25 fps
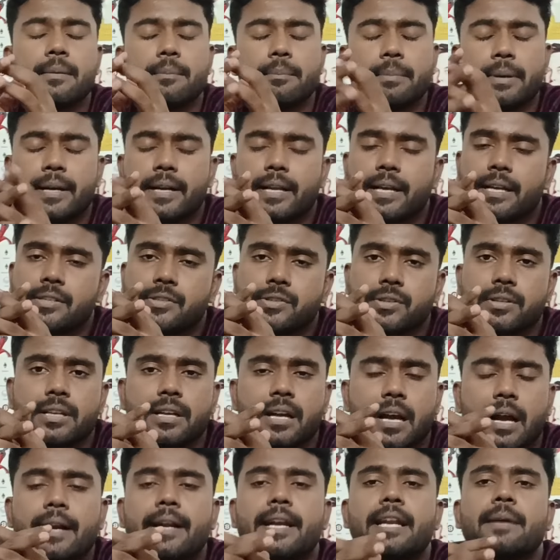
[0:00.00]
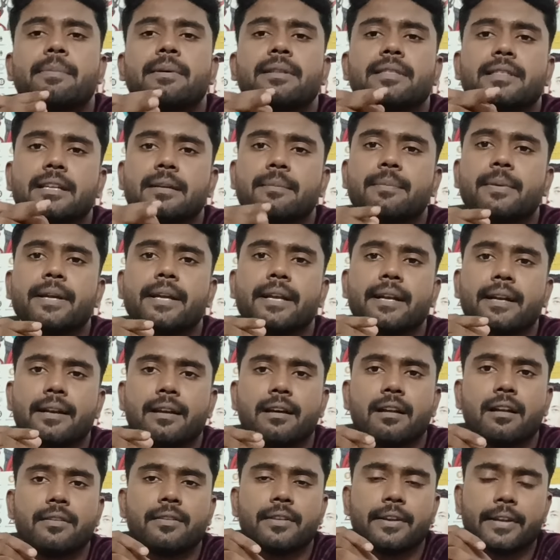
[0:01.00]
பினான்ஸ் வந்து கண்டிப்பா திருப்ப
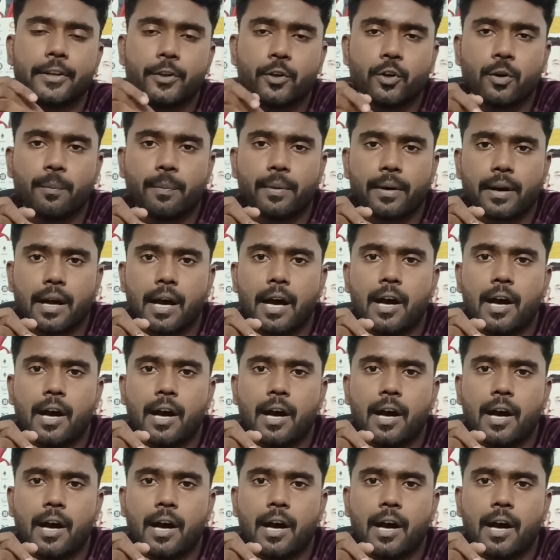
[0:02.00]
இந்தியால இருந்து ரீஓப்பன்